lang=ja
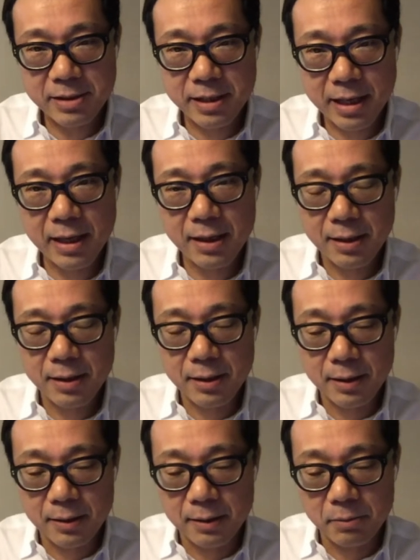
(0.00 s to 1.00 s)
ね、
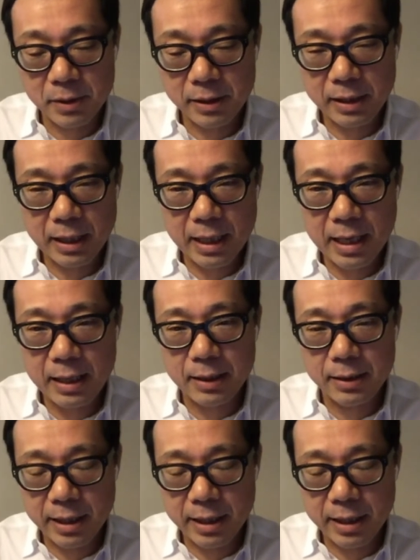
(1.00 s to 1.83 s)
みんなが